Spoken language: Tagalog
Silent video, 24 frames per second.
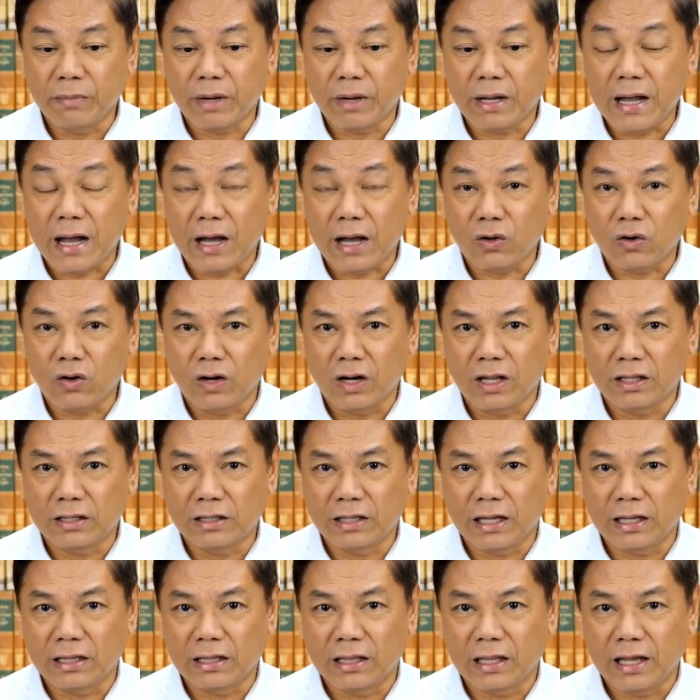yan, magkakaroon ng
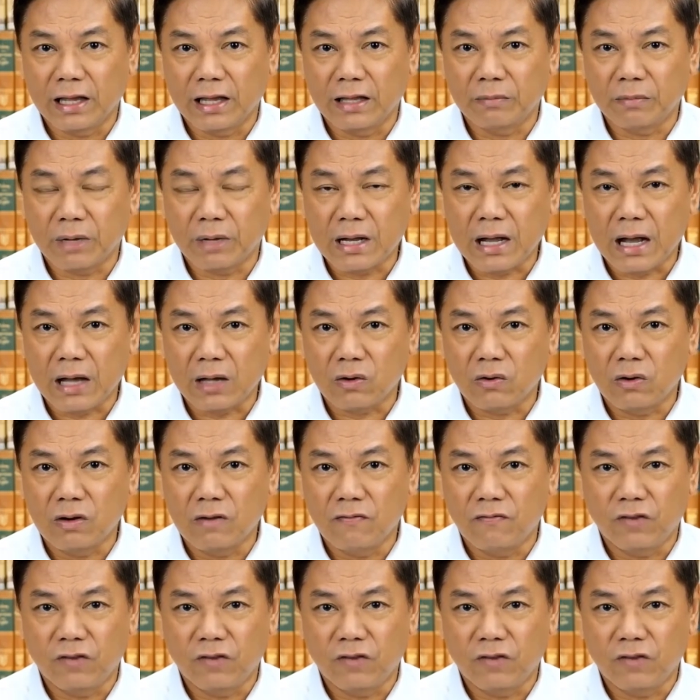deadline, magkakaroon